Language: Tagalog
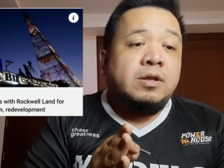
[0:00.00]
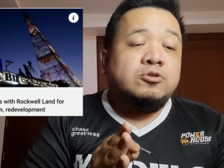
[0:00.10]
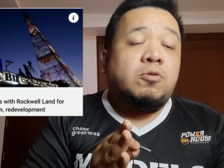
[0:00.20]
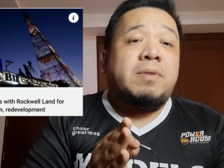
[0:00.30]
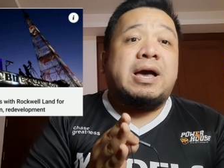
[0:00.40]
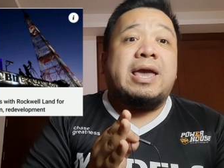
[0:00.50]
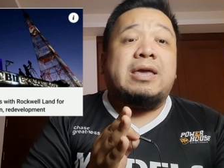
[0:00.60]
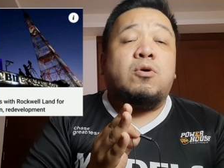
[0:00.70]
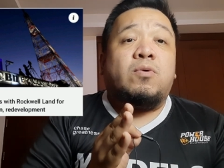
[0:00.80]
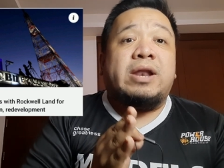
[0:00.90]
So baka
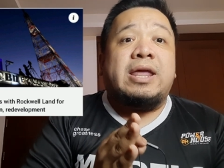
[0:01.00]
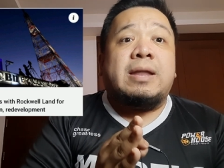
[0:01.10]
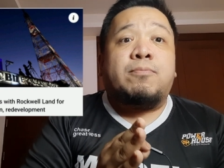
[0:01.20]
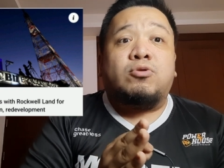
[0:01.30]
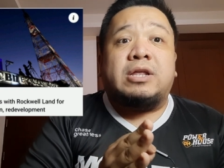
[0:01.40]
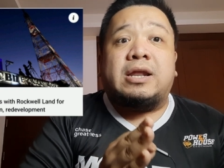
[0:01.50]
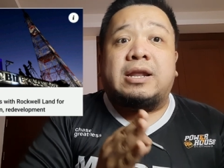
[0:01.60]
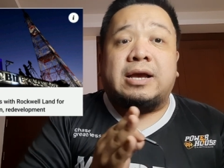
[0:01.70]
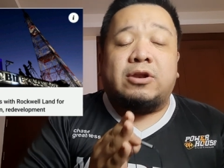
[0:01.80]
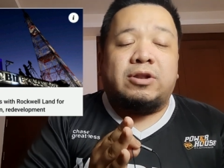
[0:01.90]
ihiwalay na po nila
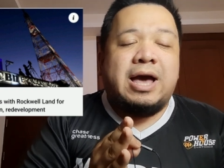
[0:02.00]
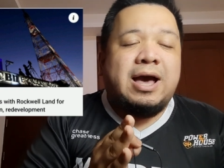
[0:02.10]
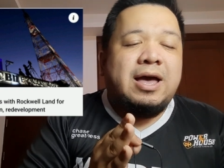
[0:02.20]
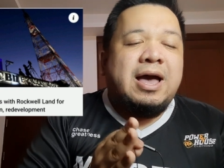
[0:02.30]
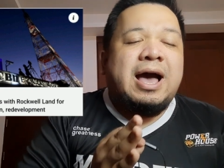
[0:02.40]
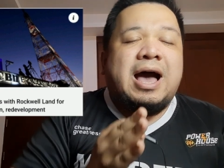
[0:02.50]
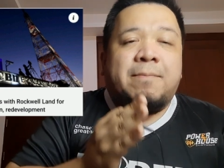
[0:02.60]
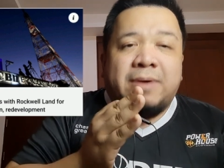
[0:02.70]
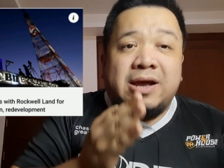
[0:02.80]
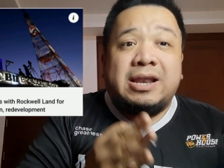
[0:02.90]
ng ganun. Ah,
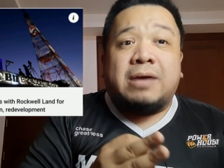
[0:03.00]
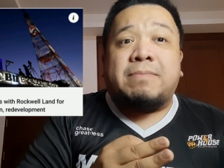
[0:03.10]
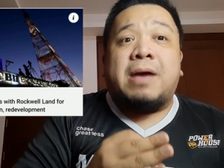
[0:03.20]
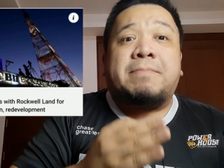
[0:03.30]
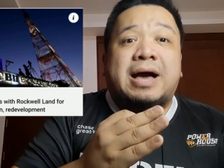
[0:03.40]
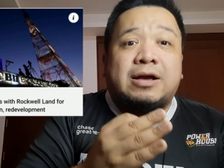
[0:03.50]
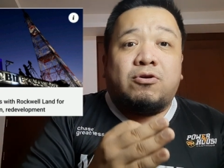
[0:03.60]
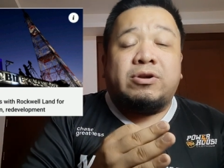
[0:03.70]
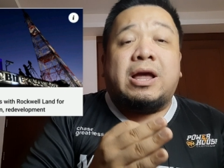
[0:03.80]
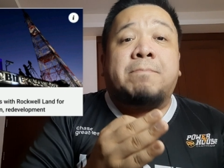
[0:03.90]
habang
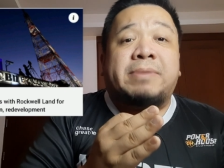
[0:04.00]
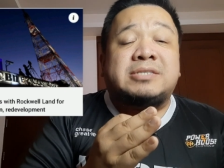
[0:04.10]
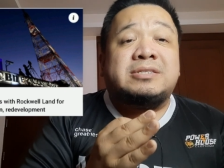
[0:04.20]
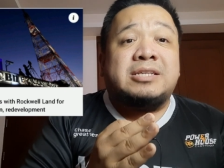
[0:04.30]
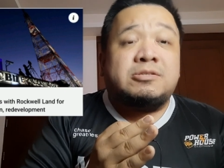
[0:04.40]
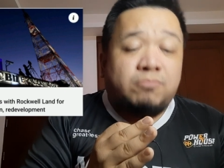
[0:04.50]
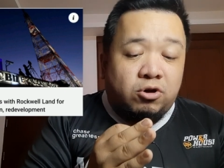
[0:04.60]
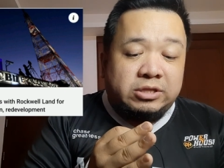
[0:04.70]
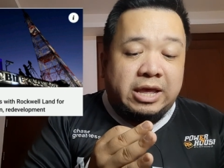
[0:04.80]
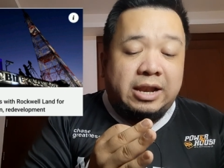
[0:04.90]
nagbabago ng business
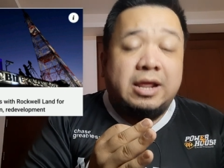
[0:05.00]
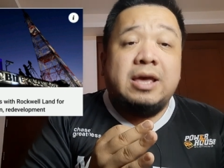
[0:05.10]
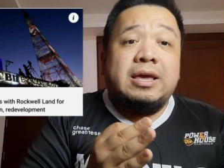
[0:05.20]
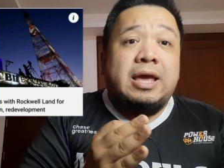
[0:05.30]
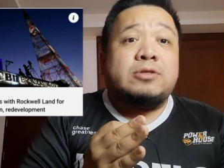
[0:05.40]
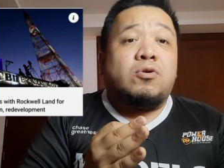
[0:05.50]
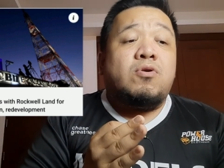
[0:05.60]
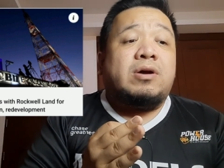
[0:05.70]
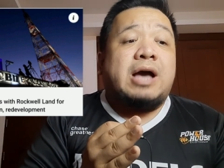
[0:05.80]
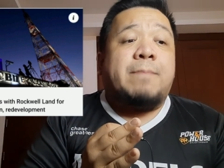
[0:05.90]
model
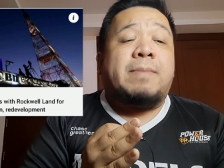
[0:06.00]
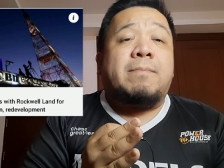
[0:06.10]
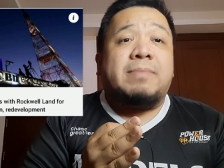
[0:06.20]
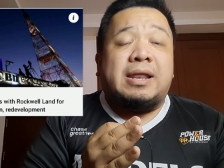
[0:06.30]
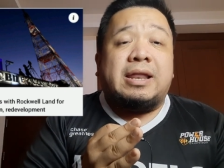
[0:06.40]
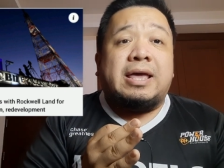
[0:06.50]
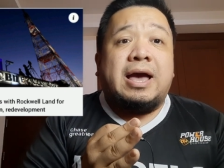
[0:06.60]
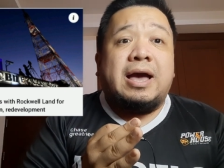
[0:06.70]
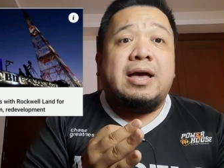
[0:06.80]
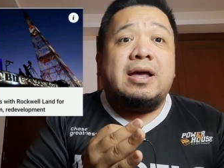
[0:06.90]
itong
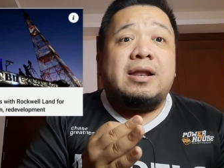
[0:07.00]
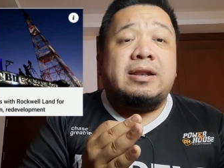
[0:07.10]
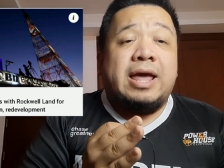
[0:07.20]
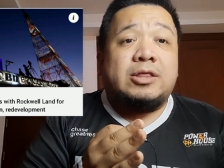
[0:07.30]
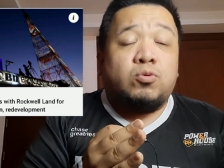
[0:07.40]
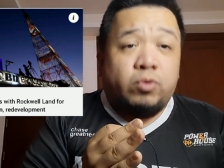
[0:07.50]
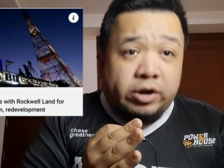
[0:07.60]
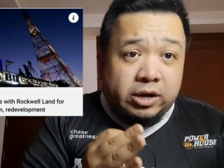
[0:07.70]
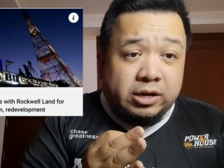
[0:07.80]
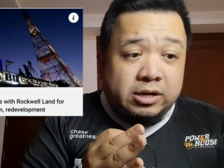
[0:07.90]
Kapamilya
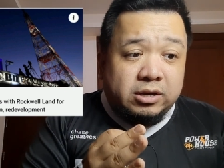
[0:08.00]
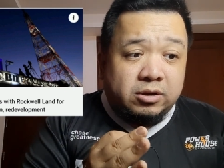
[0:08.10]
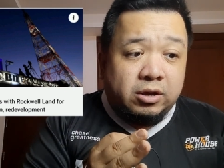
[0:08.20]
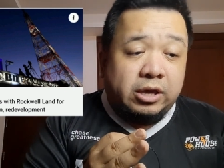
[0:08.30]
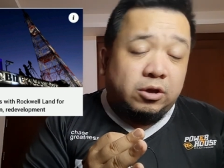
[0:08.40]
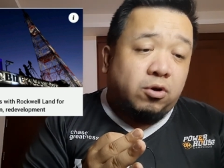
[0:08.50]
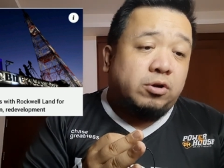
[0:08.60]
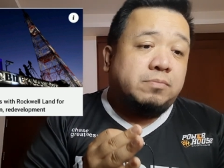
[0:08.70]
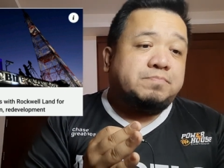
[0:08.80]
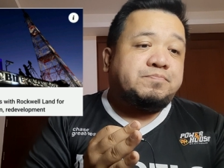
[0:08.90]
Network.
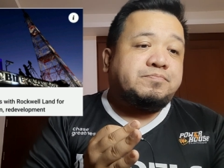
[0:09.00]
Ayun.